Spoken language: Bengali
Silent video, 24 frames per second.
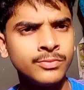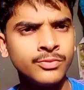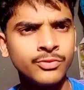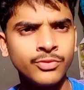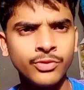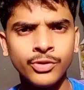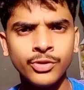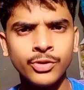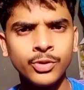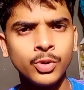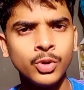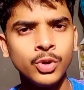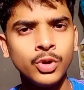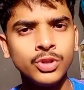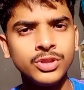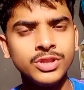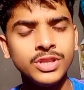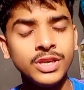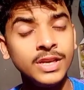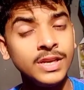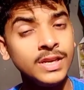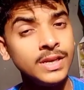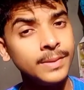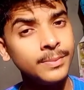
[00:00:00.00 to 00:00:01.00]
ফোন করলো
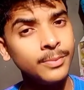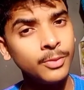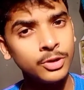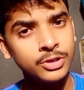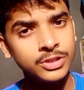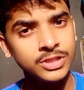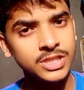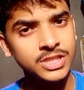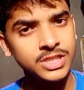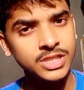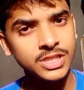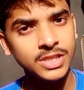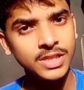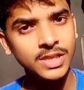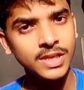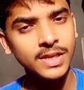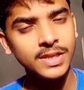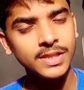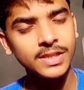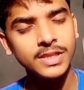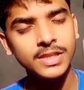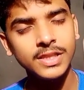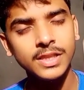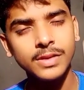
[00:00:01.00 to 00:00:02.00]
তিনটে পঞ্চাশের দিকে
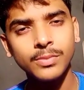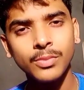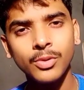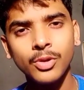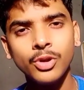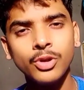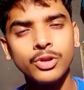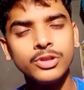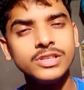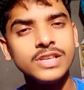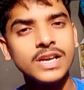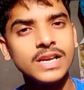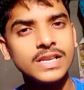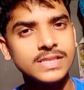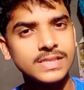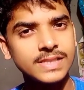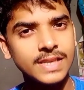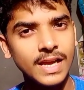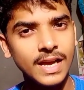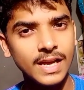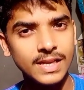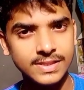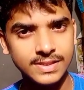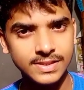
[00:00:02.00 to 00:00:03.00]
দিতে বললো যে
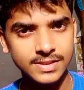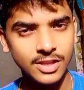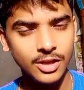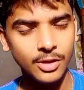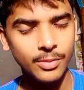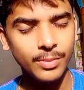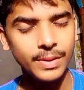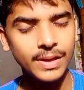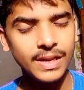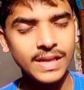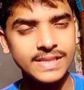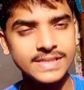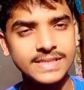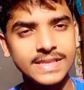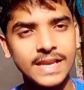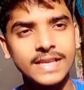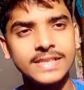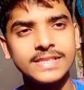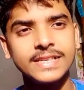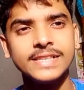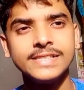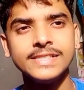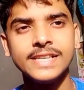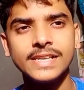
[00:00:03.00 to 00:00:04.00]
আজকে আসতে হবে না
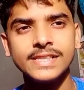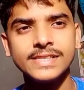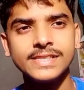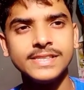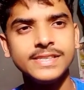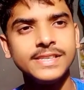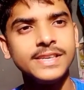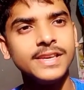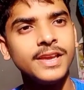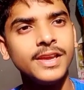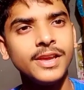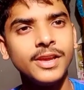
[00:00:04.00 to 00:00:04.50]
আজকে যাচ্ছি